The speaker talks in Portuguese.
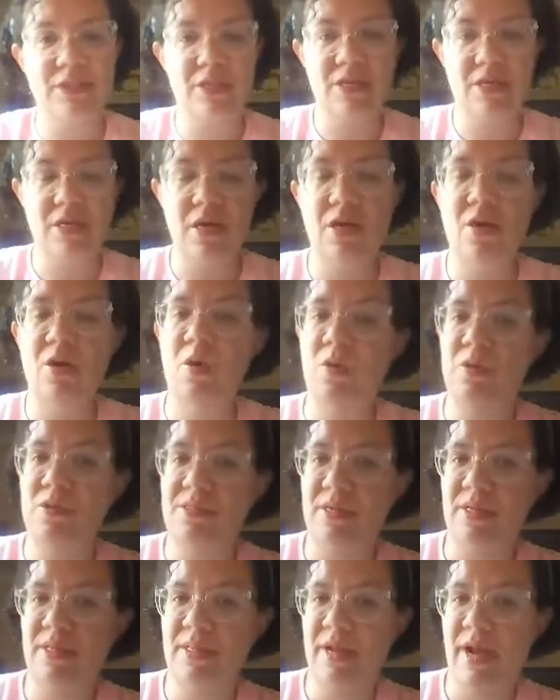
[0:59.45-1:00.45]
de
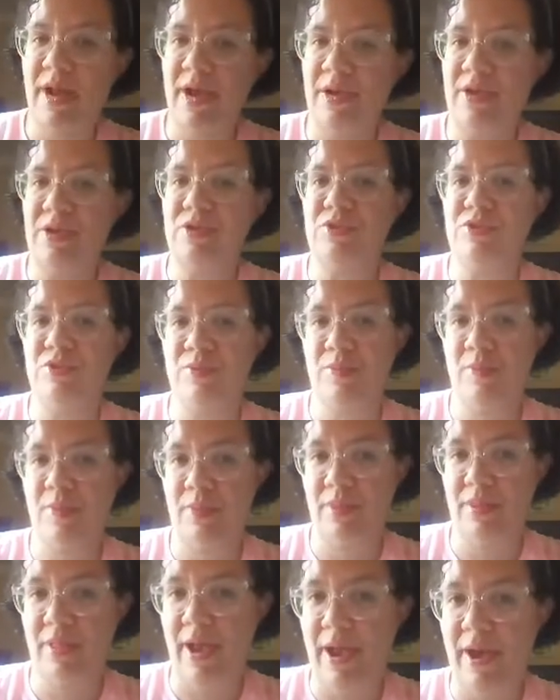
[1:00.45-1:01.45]
Rocedrais,
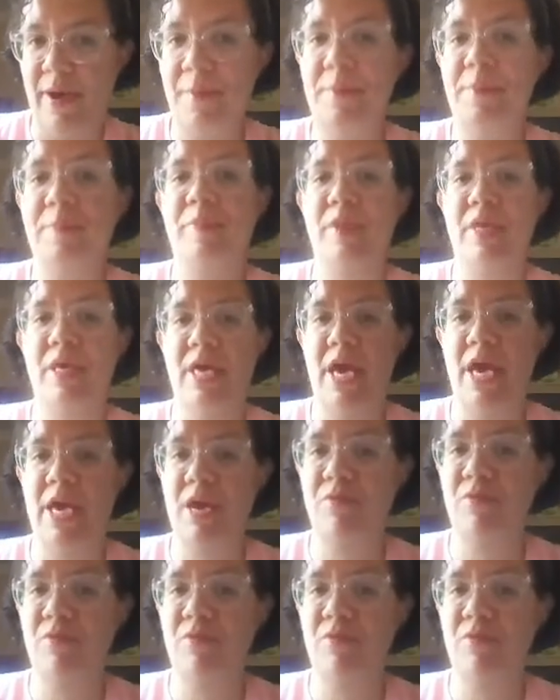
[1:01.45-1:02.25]
tá? E